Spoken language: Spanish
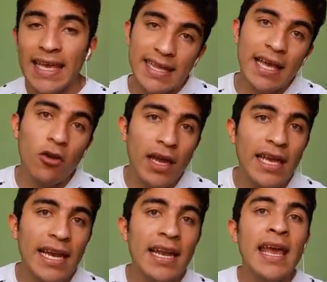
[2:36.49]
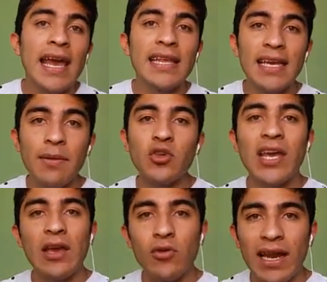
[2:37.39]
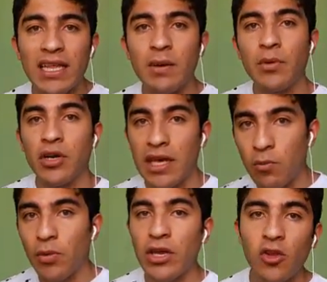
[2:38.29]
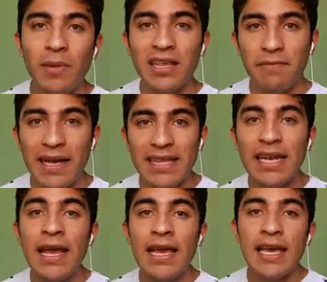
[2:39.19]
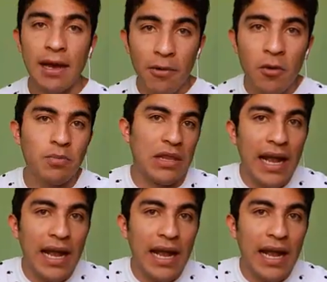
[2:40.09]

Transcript: y es que lo que quieren es digamos que ayudarles a progresar un poquito más fácil y que bueno,